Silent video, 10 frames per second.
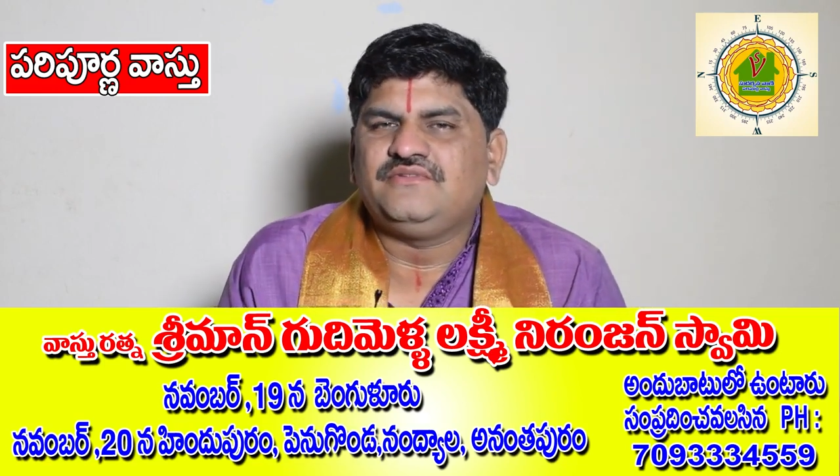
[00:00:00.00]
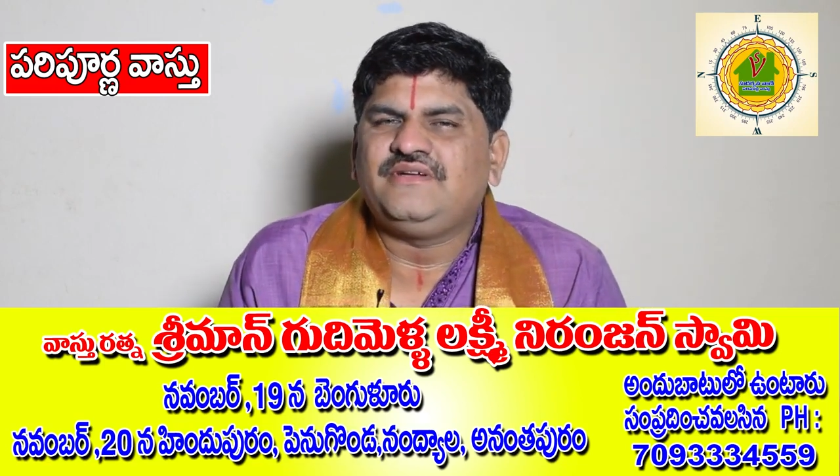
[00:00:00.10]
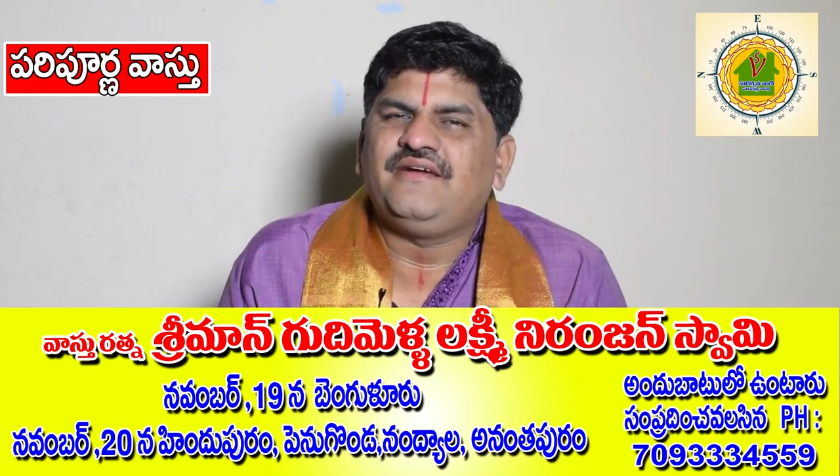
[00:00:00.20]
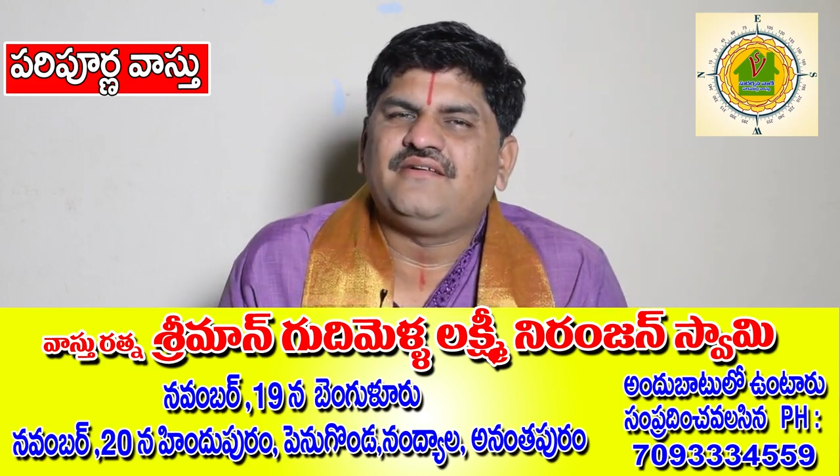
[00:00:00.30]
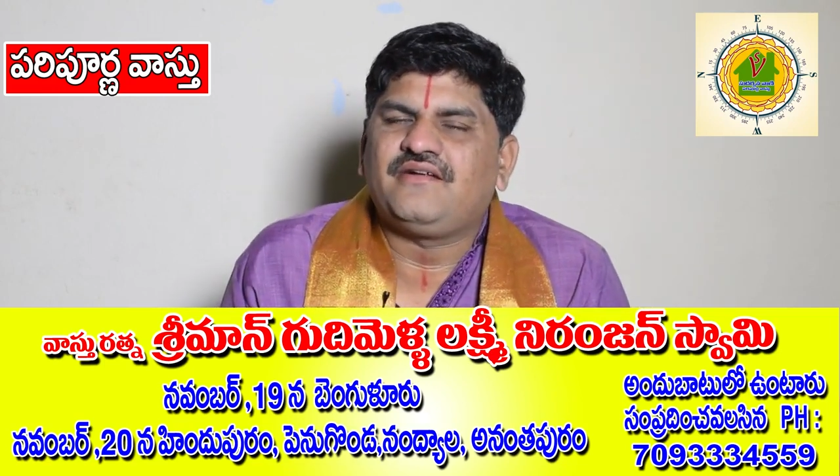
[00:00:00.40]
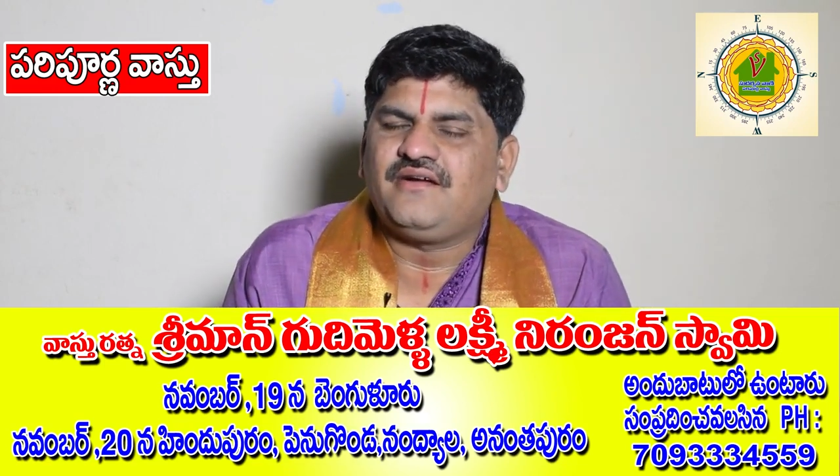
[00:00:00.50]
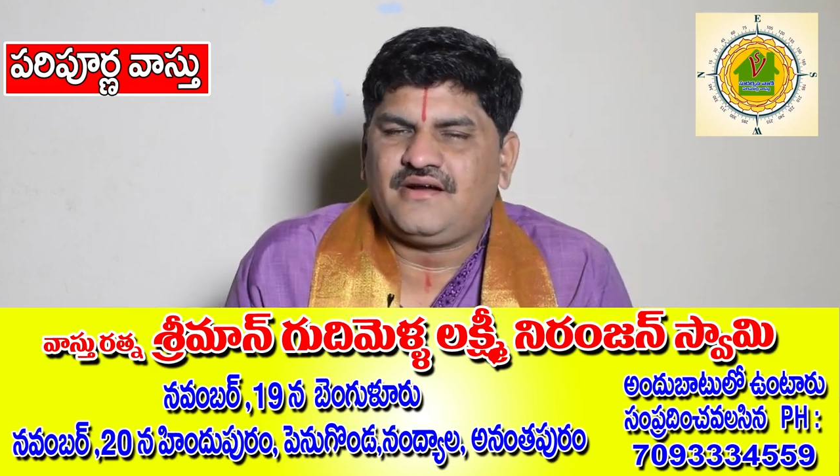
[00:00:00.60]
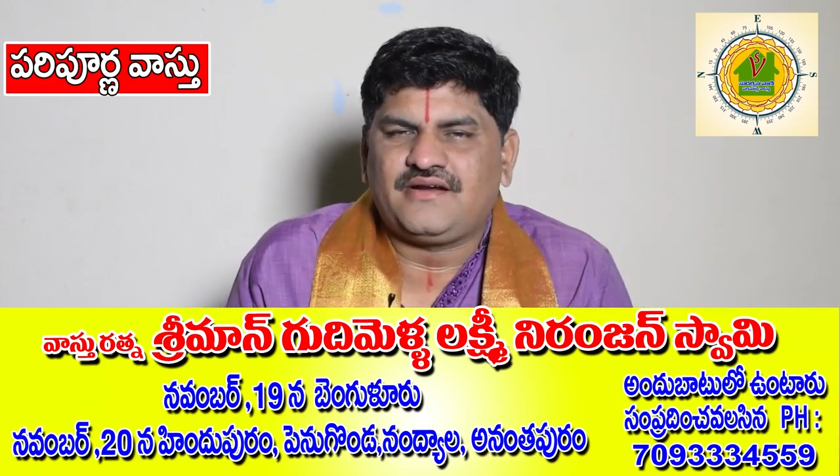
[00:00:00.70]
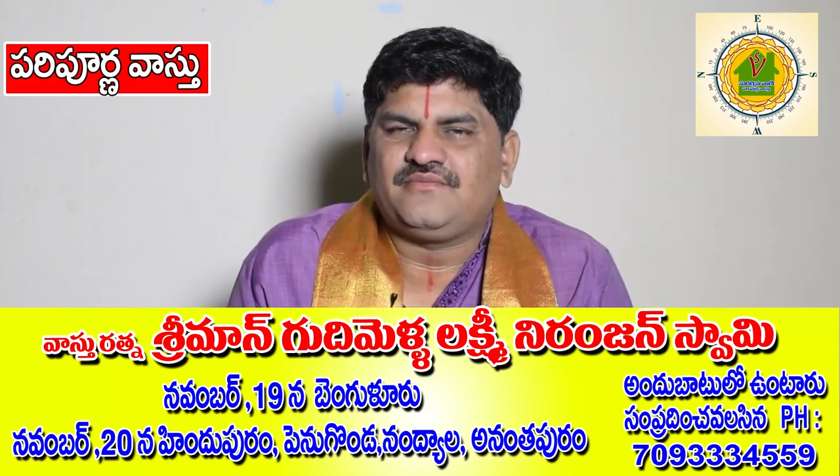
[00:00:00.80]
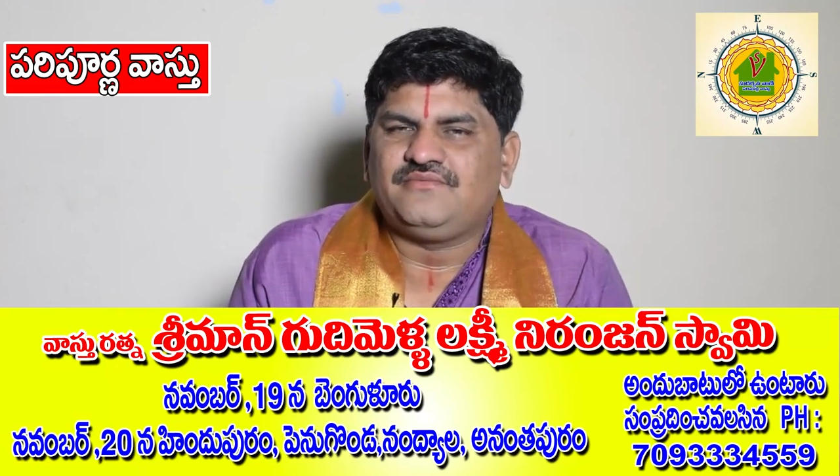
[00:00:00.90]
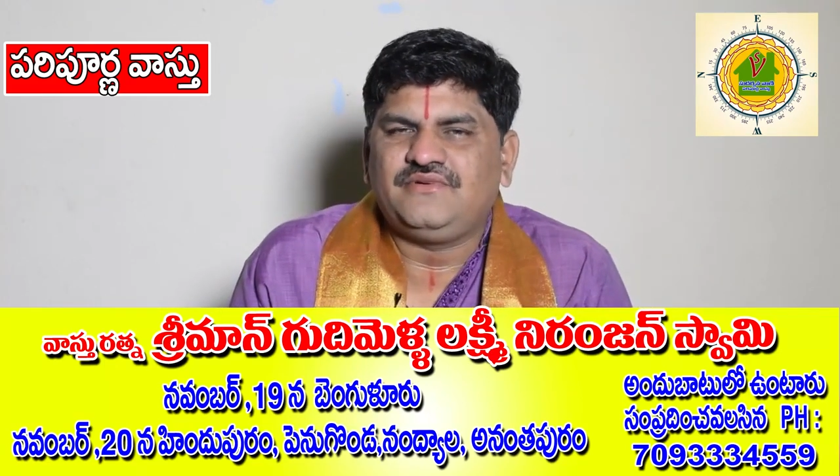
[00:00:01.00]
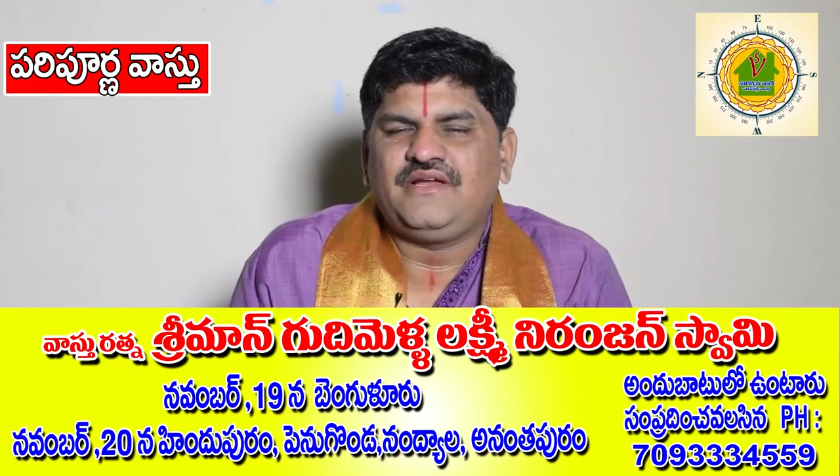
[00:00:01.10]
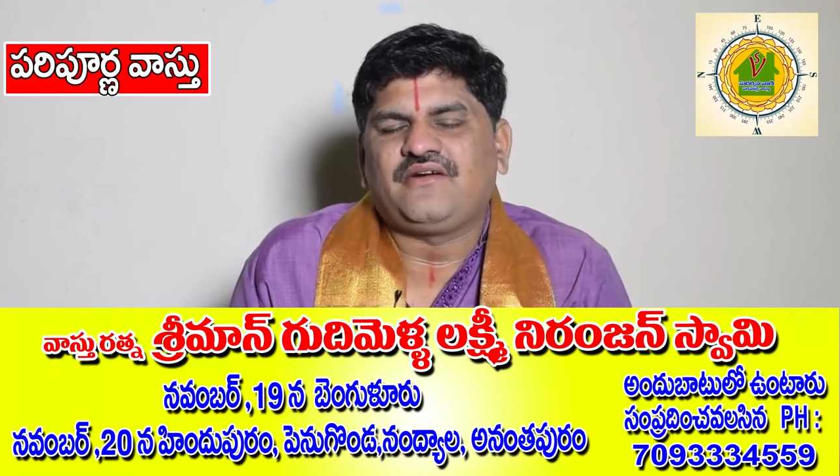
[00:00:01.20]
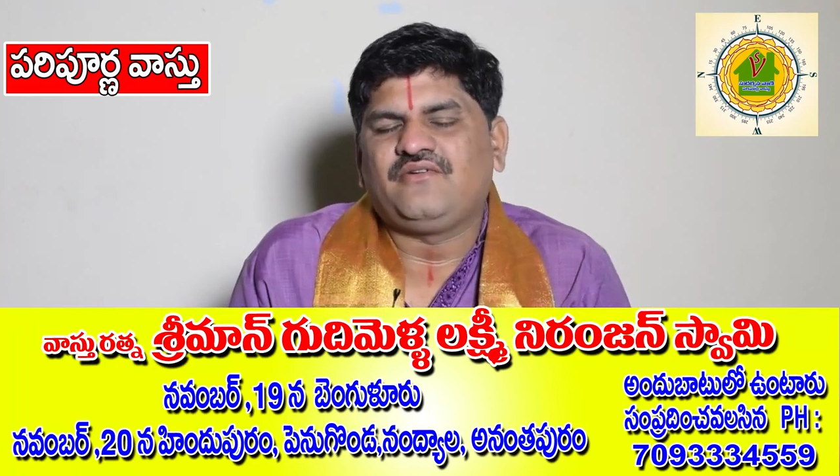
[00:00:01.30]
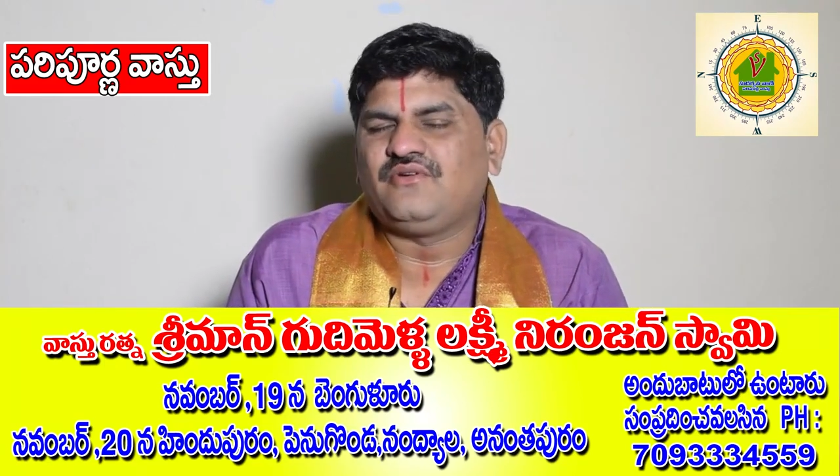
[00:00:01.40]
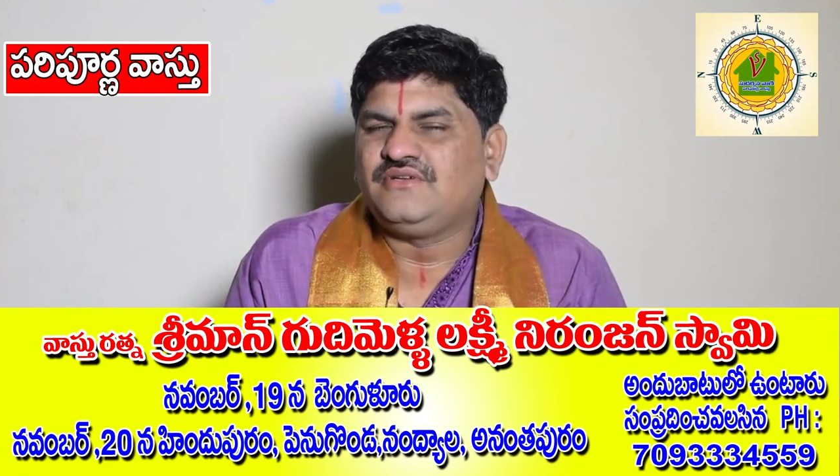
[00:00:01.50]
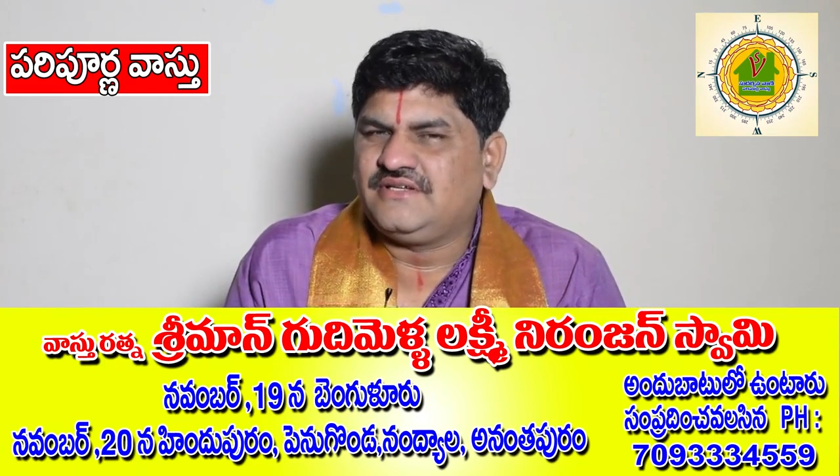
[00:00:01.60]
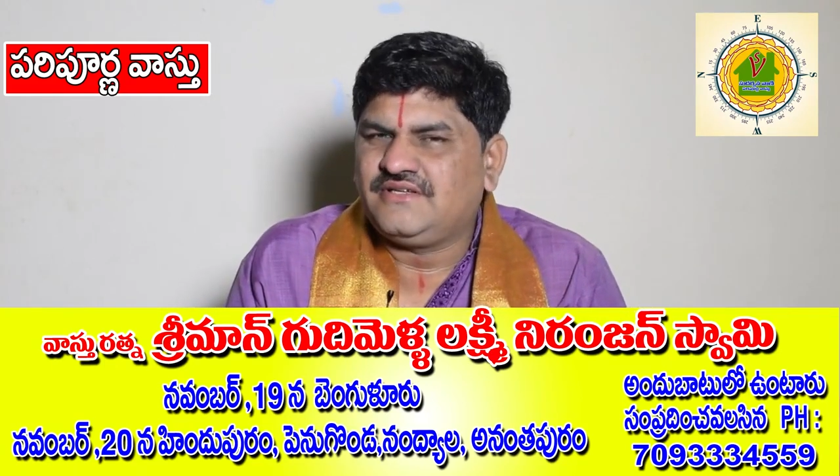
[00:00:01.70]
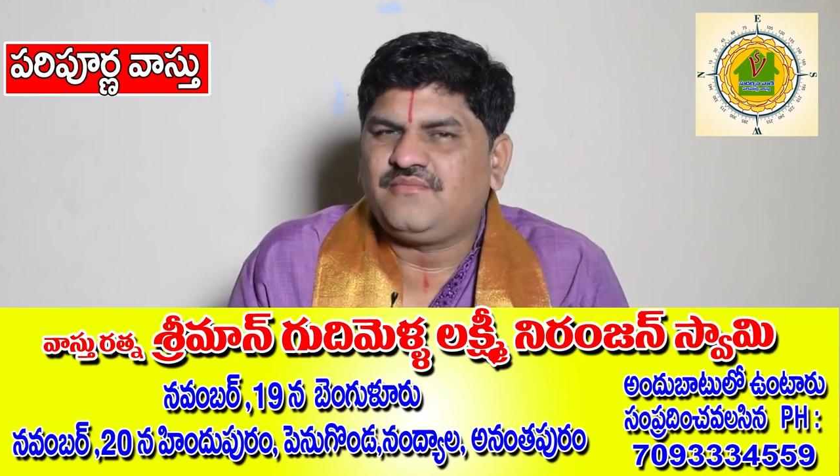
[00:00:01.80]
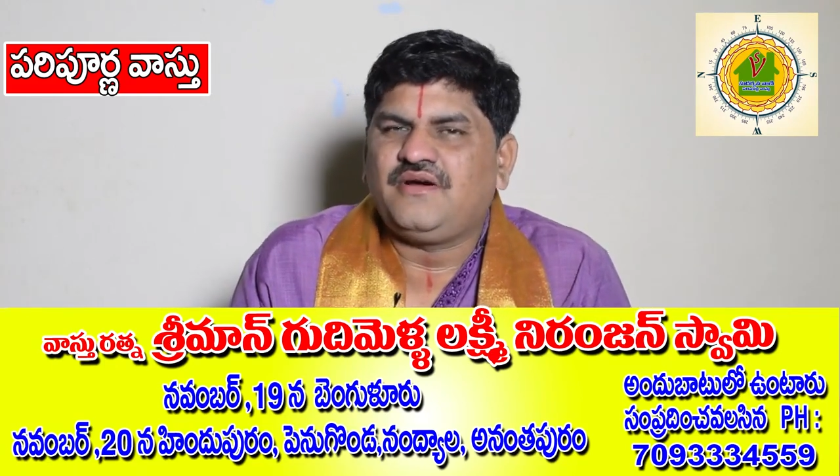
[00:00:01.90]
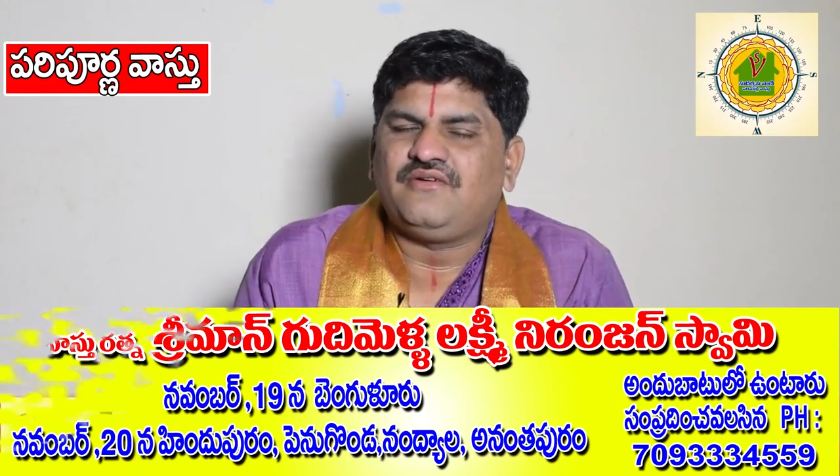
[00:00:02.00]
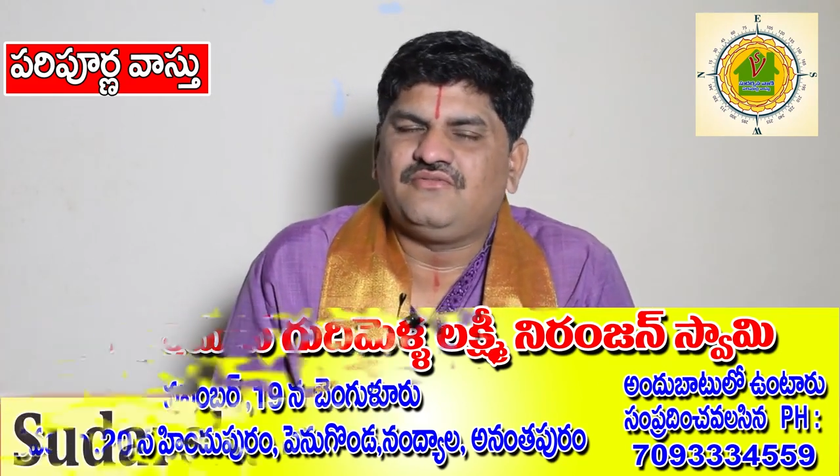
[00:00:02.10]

ఇర్రెగ్యులర్గా కట్టము ఎక్కడో కొన్ని సందర్భాల్లో